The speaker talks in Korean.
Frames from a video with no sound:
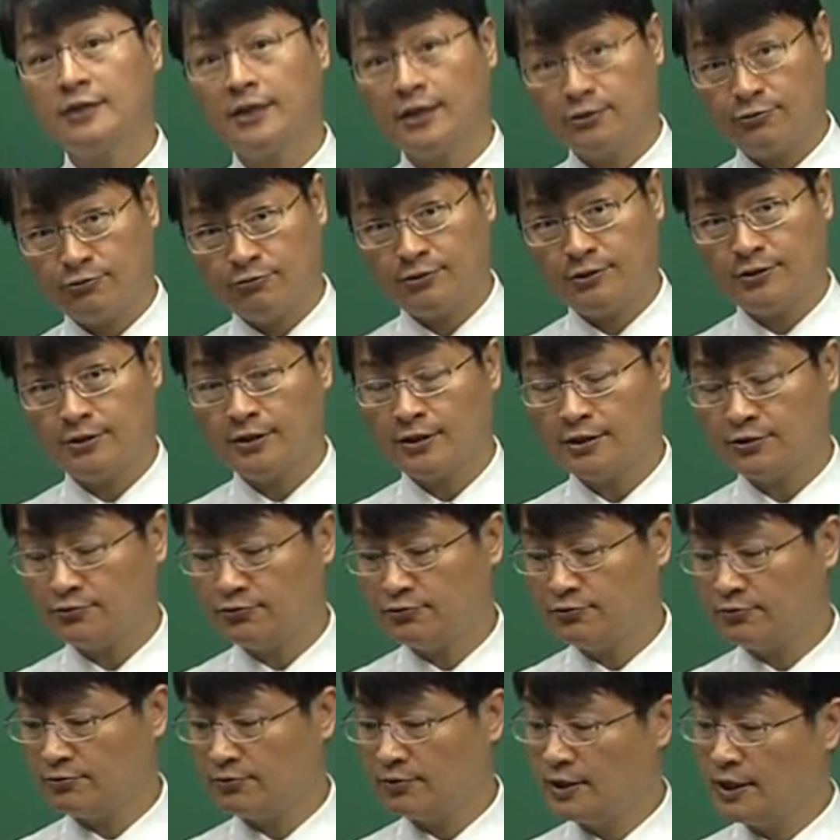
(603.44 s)
가지고 있어
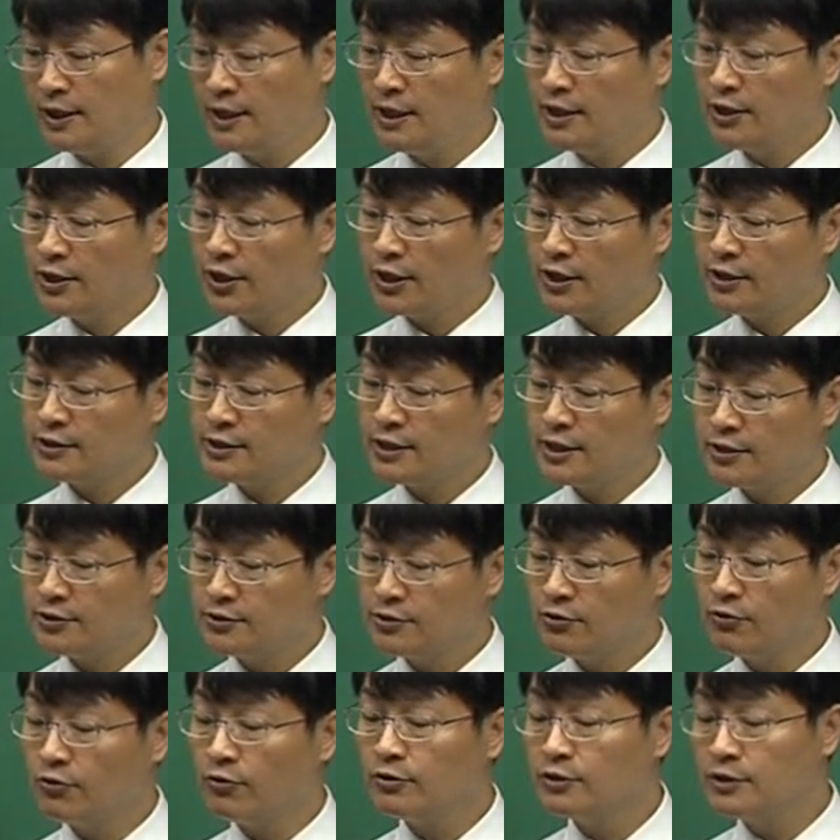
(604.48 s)
가지고
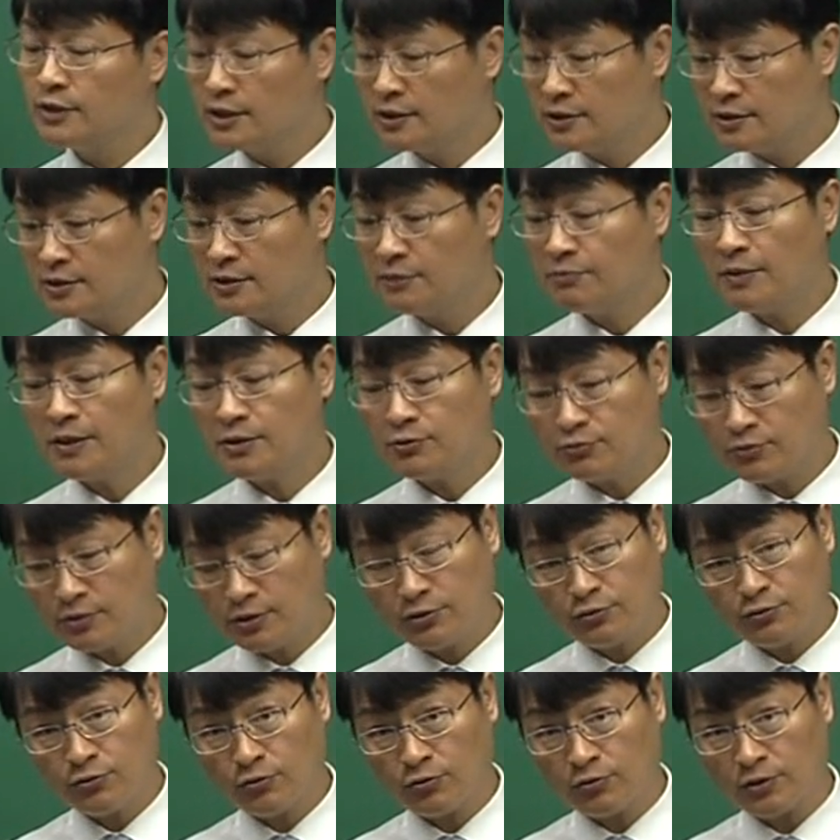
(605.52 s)
계좌에서 언제든지 뺄 수
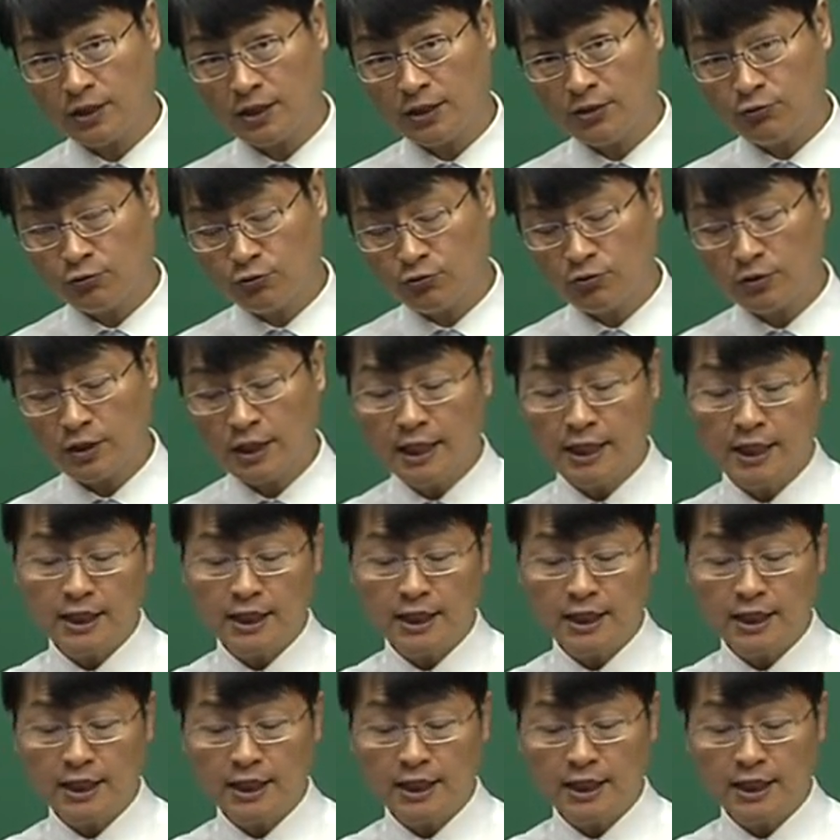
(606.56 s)
있는 돈 이것도